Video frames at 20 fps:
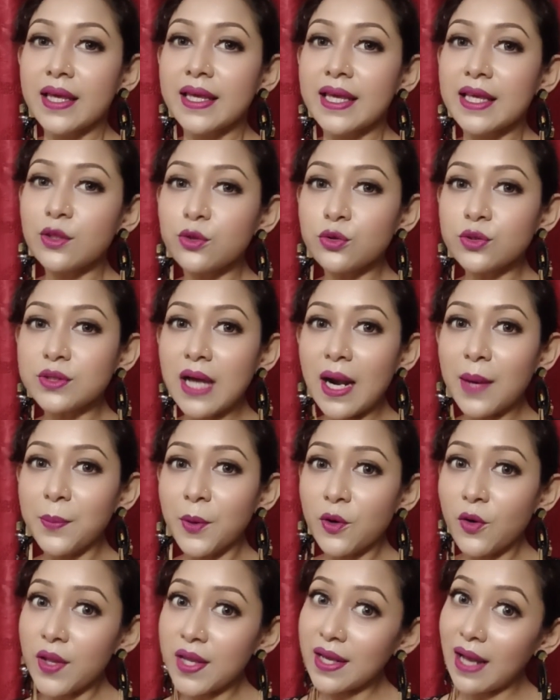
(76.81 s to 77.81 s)
কিন্তু
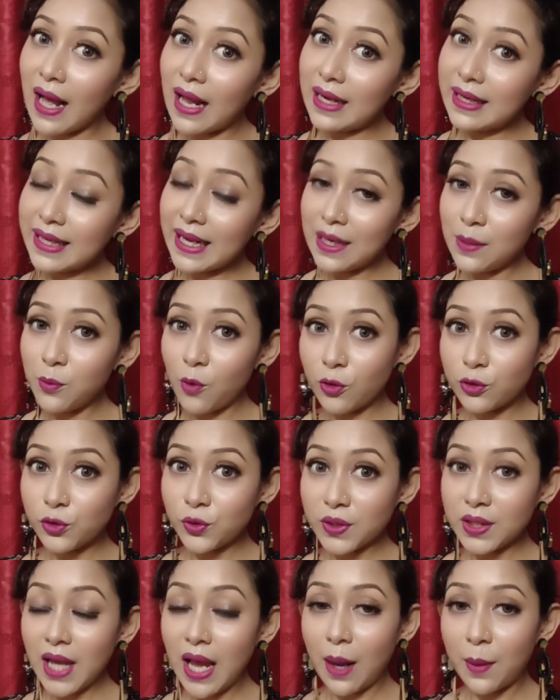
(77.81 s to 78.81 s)
তারপর ওই কালকের মতনই